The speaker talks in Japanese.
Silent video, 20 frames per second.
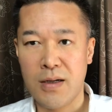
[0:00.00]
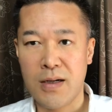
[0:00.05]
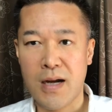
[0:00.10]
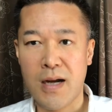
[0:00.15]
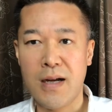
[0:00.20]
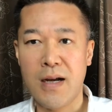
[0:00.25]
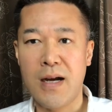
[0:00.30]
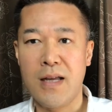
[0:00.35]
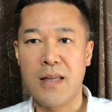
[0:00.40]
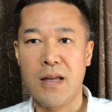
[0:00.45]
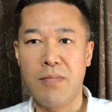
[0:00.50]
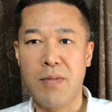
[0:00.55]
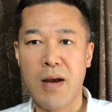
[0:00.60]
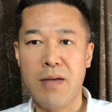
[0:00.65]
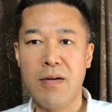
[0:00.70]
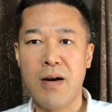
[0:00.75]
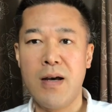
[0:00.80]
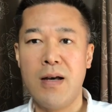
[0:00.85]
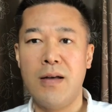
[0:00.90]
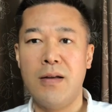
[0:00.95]
考えた場
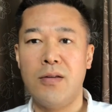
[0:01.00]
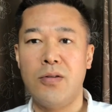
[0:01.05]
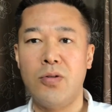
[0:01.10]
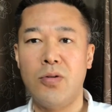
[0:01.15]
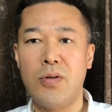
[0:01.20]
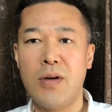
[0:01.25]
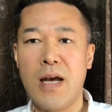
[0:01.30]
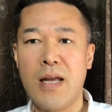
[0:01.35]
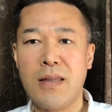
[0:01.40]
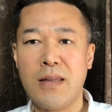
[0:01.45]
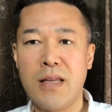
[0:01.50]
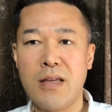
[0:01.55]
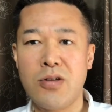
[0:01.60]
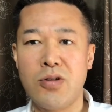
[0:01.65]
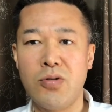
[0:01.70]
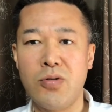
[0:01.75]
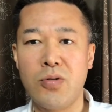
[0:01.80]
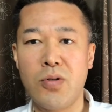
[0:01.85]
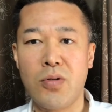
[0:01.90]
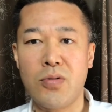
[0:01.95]
合はどうやって
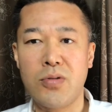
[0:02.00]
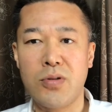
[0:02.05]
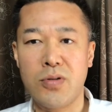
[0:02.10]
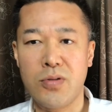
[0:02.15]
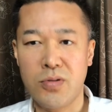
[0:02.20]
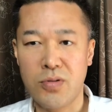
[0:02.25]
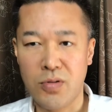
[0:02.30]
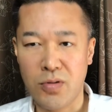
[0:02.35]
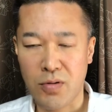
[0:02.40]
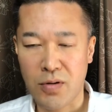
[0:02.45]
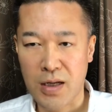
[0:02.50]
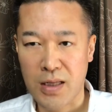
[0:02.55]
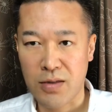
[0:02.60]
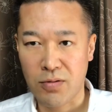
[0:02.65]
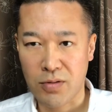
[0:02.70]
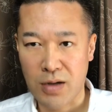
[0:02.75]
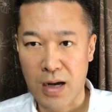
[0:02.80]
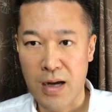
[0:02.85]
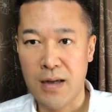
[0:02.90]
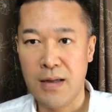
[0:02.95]
習得するのか
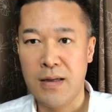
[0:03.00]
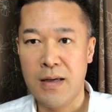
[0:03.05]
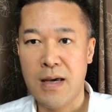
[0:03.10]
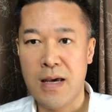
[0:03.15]
とか、